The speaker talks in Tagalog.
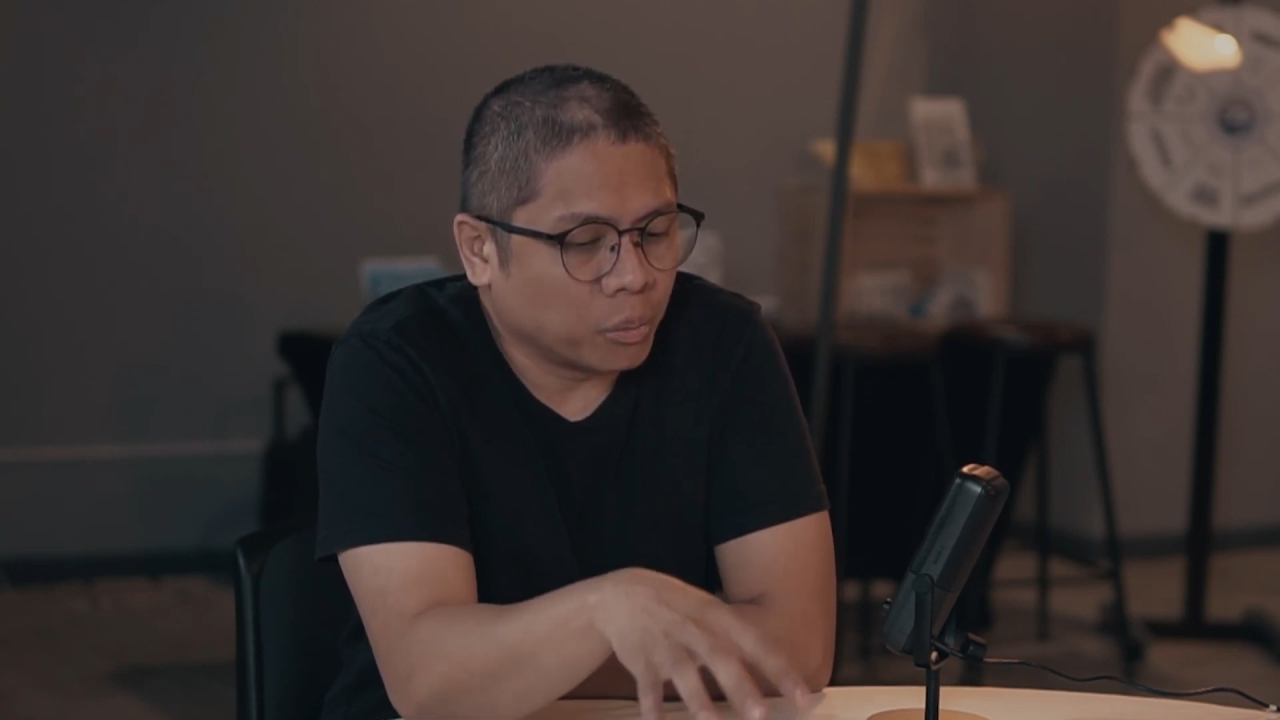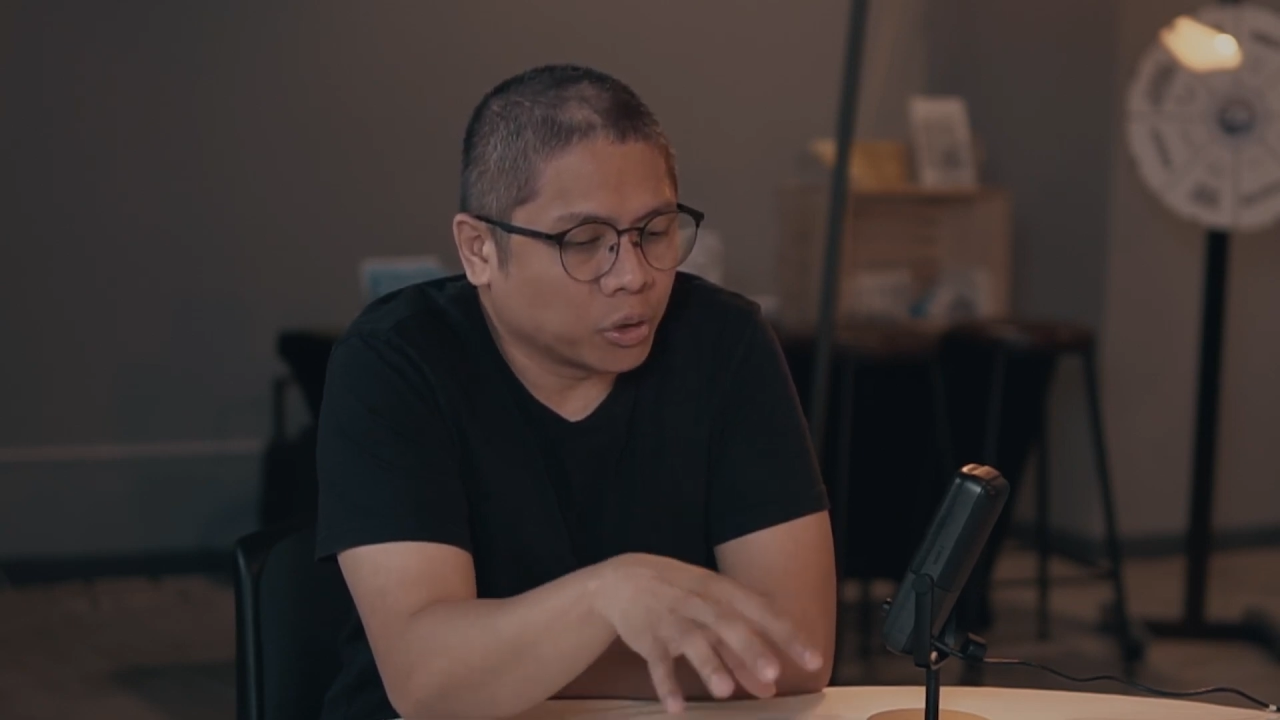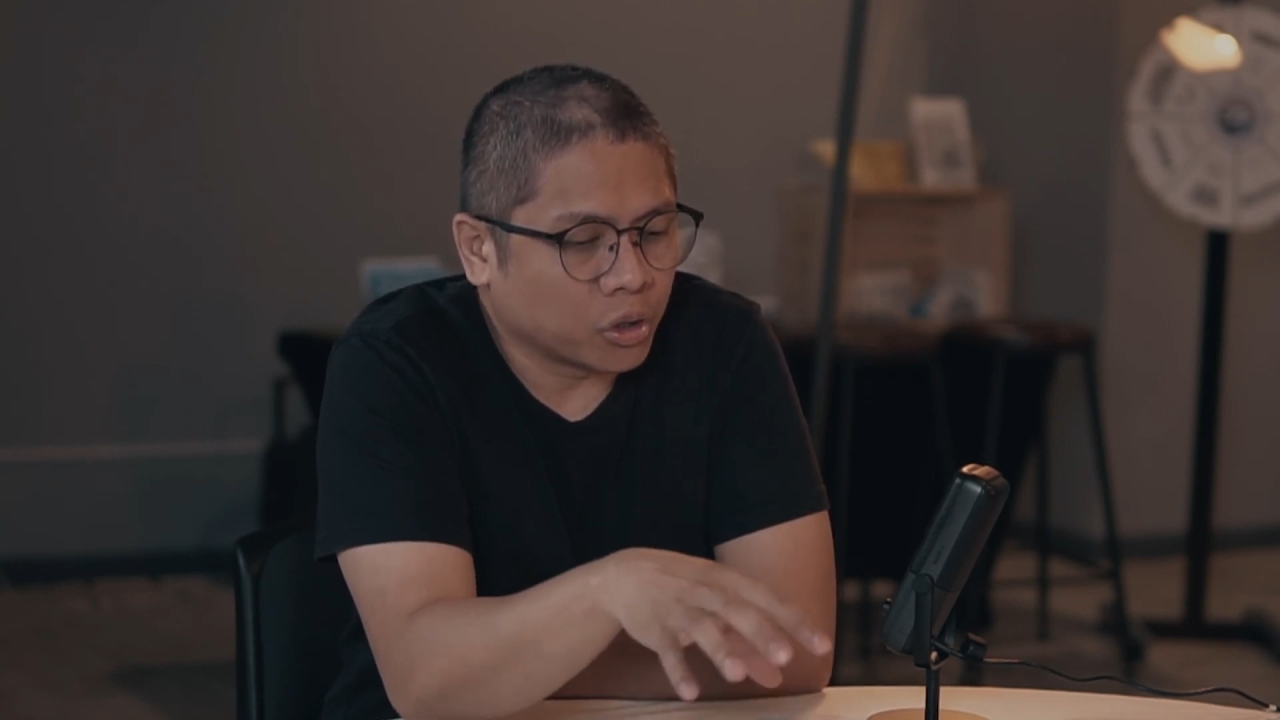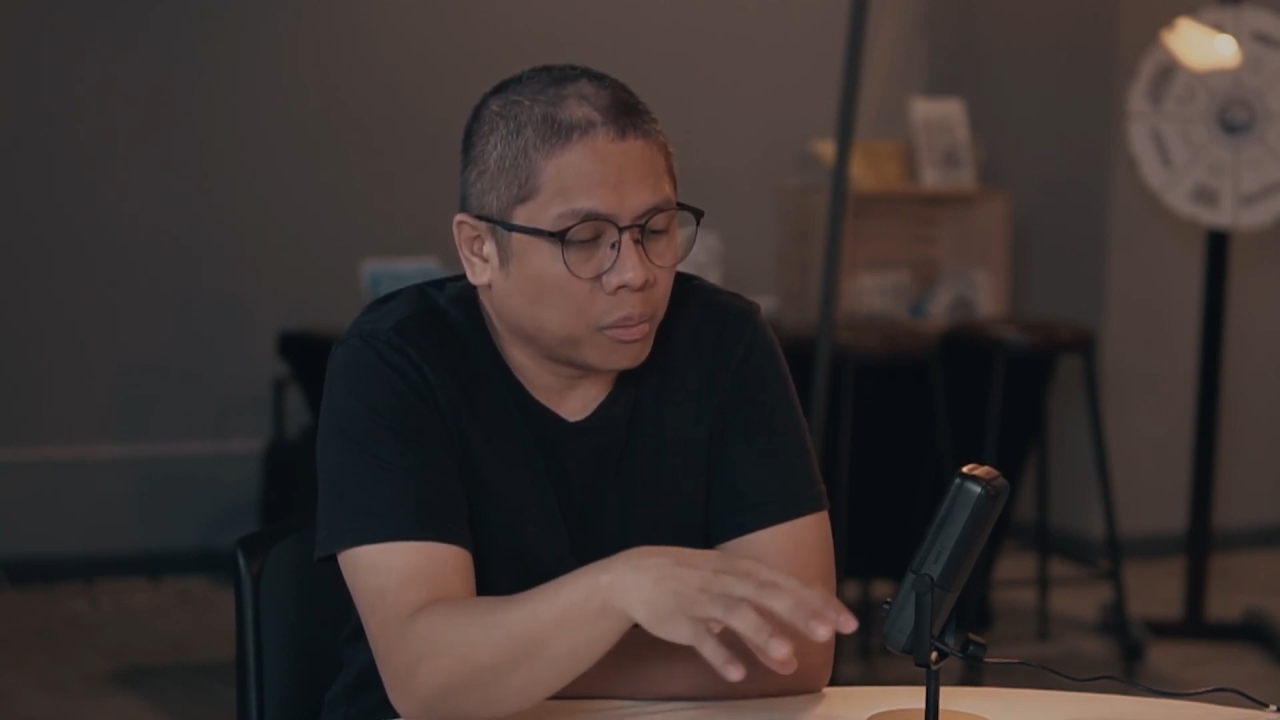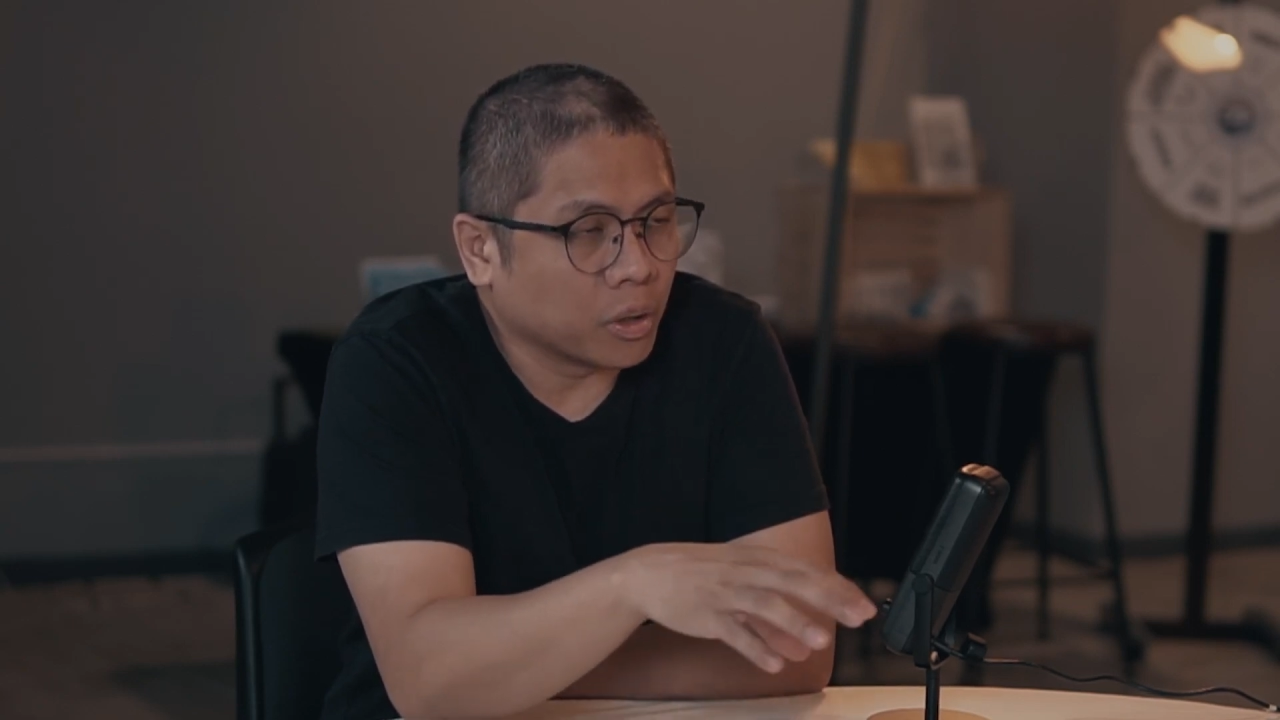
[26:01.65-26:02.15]
to
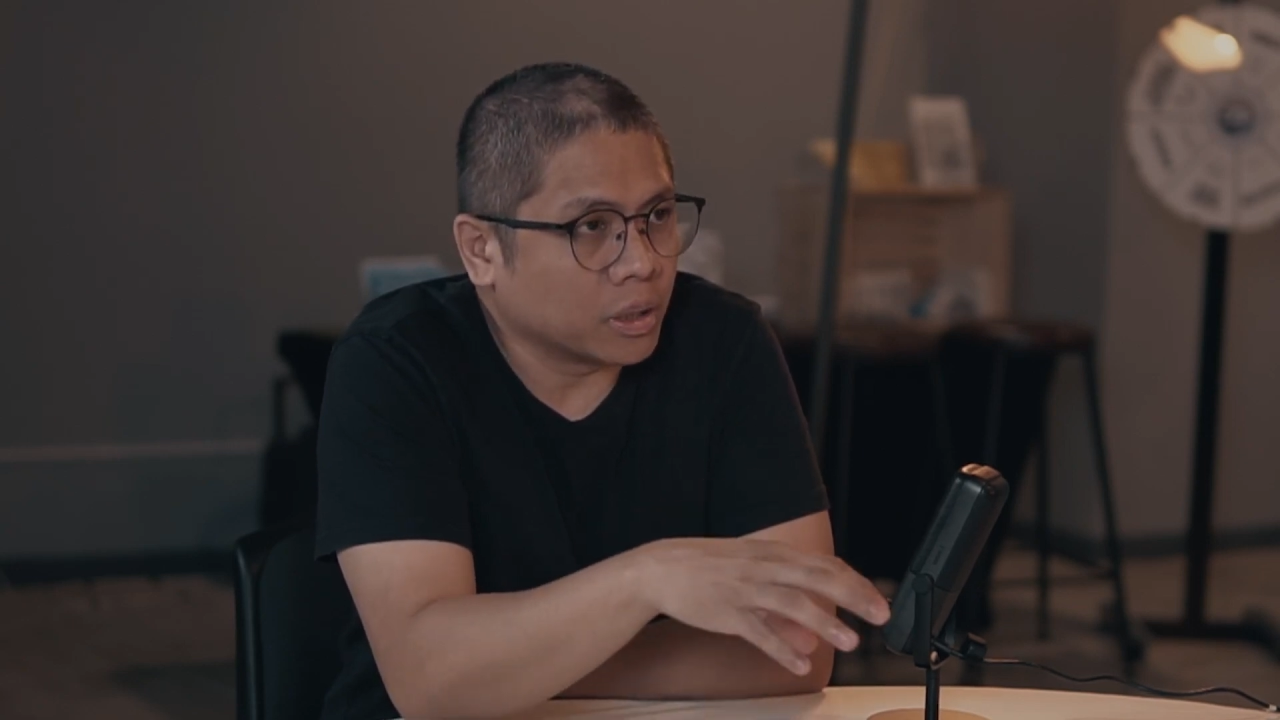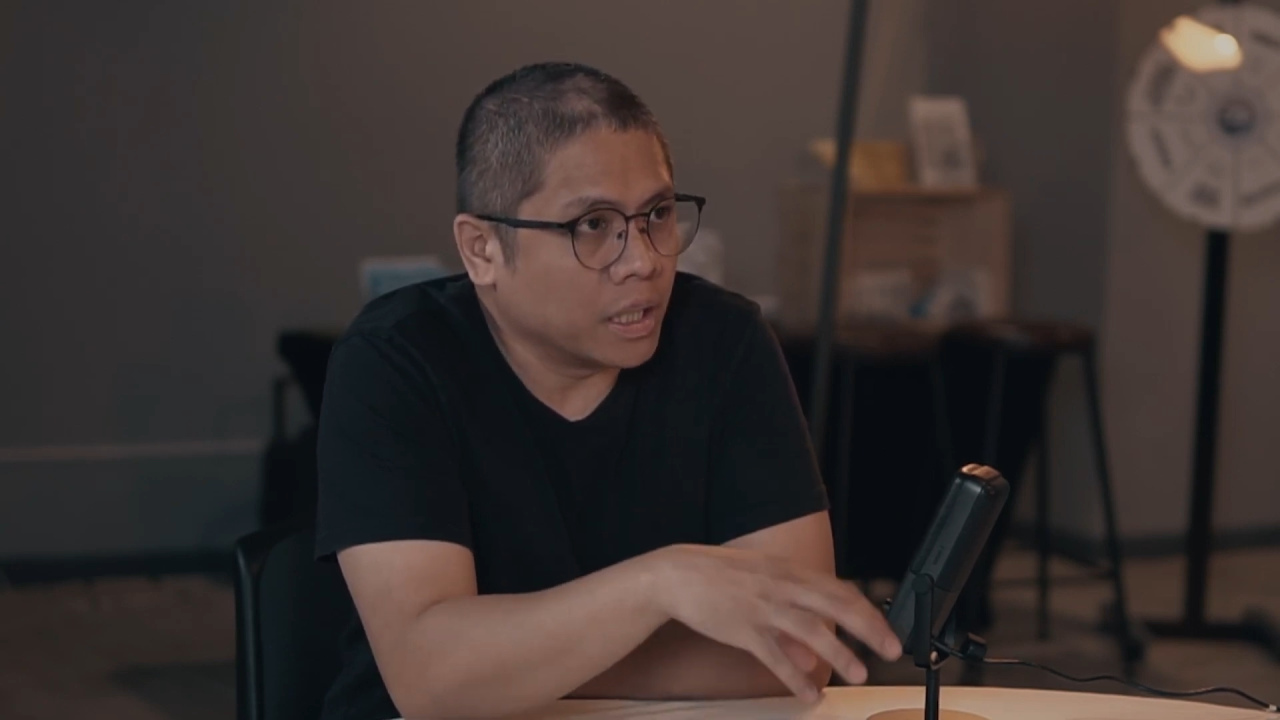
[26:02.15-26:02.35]
talk about